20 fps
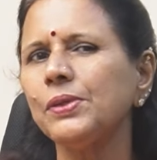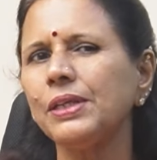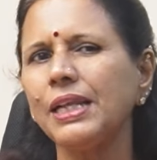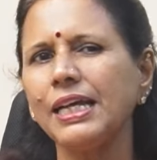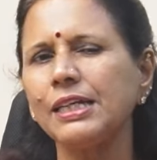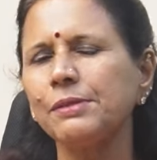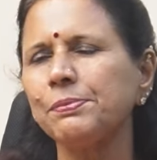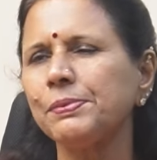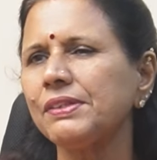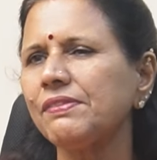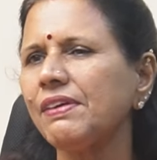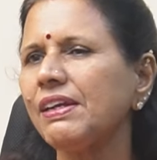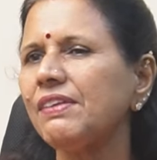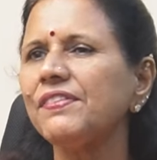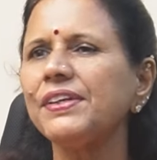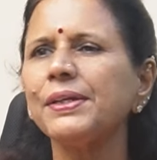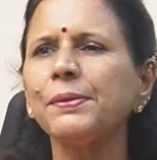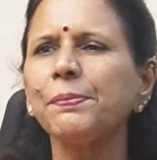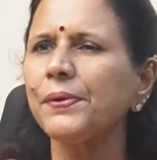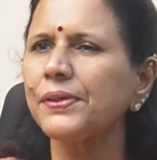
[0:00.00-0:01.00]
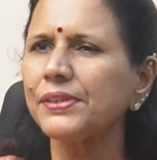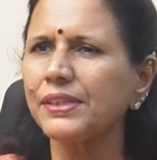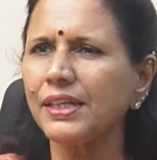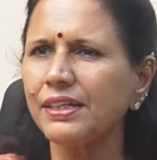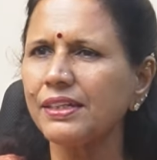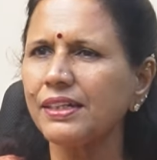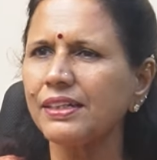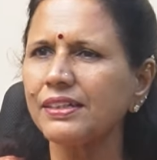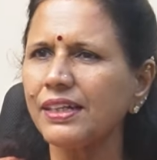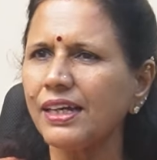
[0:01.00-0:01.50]
లేకపోతే వాళ్ళు
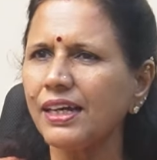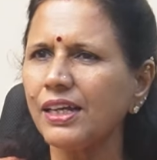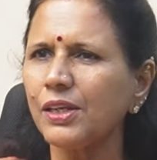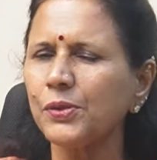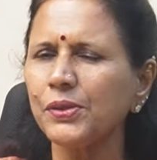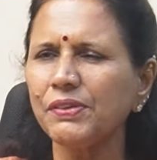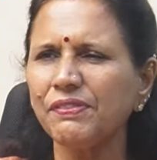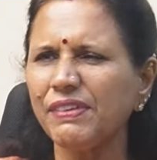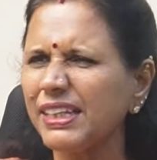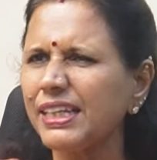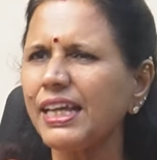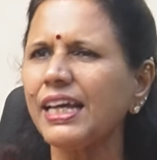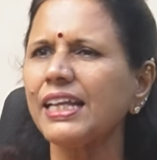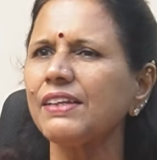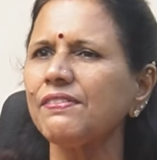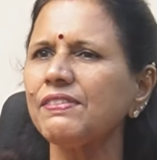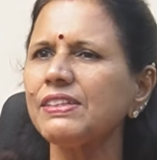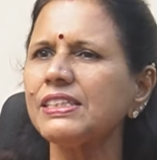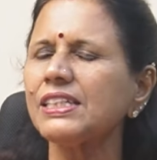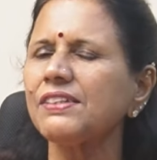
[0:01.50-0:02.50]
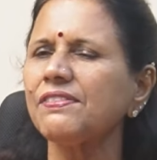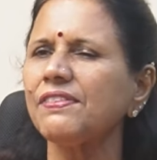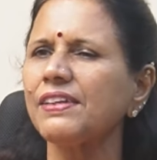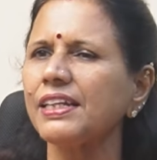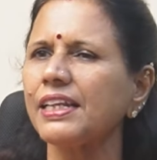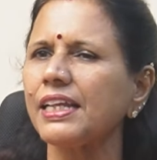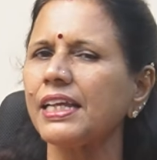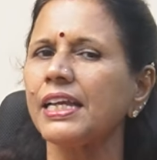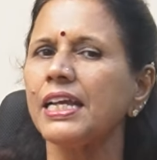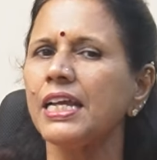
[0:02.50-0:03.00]
విడిపోతారండాలు ఇవన్నీ అనవసరం
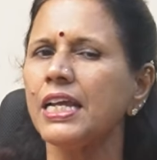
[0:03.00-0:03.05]
అండి